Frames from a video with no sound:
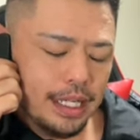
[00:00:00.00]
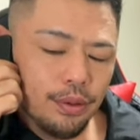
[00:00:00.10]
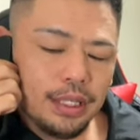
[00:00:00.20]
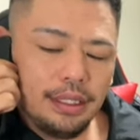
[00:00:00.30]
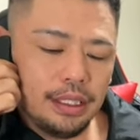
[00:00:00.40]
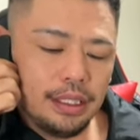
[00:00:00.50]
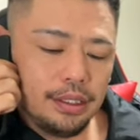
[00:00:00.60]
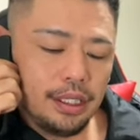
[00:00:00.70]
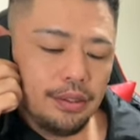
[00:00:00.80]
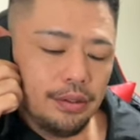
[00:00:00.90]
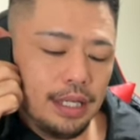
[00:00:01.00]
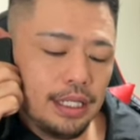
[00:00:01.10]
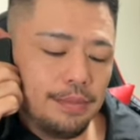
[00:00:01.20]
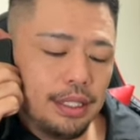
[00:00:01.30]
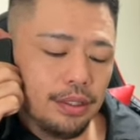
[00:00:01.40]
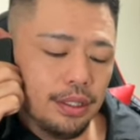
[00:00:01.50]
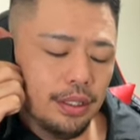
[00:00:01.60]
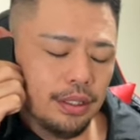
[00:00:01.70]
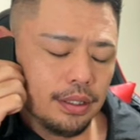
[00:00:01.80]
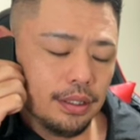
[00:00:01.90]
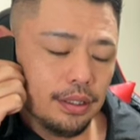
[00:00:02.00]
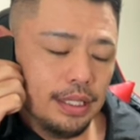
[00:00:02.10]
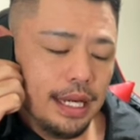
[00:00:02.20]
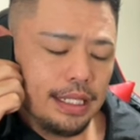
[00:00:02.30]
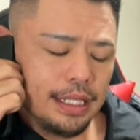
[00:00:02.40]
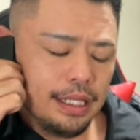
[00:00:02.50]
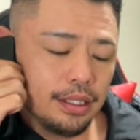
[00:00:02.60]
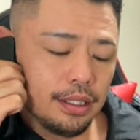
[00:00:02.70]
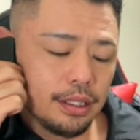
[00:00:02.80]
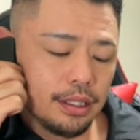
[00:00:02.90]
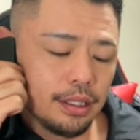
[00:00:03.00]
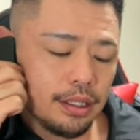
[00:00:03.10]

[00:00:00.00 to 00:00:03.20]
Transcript: なのかって言ってるよ。 ライン 見ろよ。 ライン